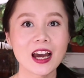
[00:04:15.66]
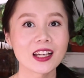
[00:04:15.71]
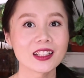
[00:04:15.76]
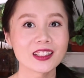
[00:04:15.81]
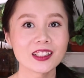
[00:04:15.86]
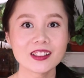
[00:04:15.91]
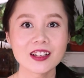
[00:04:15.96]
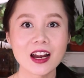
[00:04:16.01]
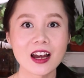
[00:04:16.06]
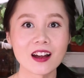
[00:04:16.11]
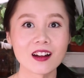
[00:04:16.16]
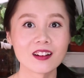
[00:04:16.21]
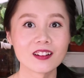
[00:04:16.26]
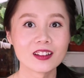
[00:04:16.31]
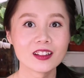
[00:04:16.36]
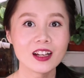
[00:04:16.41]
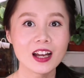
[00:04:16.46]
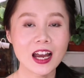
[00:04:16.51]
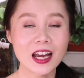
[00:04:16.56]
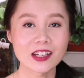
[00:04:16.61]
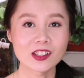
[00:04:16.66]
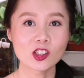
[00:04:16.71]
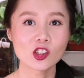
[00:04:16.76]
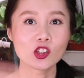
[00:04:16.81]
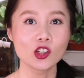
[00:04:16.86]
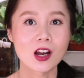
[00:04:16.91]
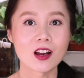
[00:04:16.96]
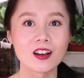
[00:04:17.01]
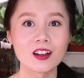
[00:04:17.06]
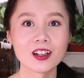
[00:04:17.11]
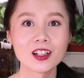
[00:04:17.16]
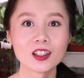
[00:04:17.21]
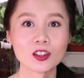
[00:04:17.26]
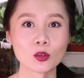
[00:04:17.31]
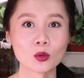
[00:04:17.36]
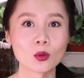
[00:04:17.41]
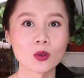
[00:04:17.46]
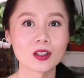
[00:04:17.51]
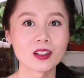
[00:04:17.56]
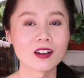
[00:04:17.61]
依然还是长了
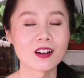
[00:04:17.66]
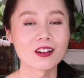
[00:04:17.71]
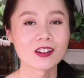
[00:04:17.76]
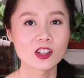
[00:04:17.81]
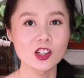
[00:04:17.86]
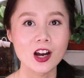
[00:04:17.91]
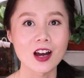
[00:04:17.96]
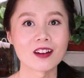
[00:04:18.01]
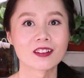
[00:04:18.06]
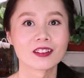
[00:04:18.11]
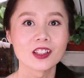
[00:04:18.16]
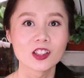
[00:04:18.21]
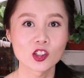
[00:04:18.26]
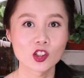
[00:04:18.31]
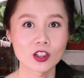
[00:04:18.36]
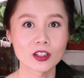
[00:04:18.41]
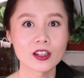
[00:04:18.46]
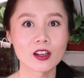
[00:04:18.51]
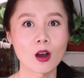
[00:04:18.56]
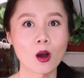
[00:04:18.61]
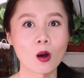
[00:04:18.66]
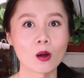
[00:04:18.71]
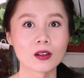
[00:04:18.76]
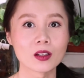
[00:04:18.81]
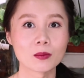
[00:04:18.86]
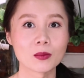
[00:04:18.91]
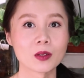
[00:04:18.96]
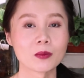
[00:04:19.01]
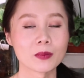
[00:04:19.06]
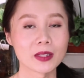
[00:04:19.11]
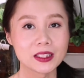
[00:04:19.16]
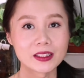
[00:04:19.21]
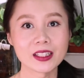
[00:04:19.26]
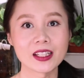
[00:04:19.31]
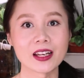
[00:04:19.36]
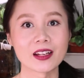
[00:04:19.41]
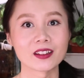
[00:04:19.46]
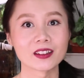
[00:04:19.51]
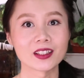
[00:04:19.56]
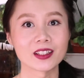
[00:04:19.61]
很多的长的枝条，那么明
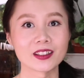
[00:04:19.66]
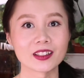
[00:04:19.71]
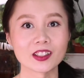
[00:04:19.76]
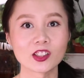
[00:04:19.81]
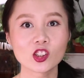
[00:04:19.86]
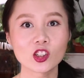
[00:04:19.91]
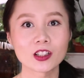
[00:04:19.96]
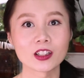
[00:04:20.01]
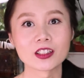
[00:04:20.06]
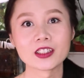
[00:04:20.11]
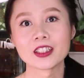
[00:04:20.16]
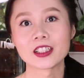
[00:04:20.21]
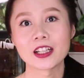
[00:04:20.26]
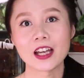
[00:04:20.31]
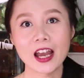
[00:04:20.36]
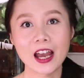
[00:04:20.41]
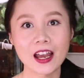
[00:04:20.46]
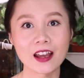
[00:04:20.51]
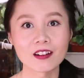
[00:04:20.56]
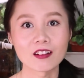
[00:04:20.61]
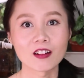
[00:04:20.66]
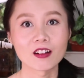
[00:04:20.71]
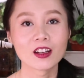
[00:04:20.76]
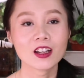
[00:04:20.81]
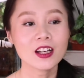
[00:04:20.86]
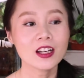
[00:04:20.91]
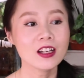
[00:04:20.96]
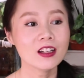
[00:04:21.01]
年肯定是可以开的，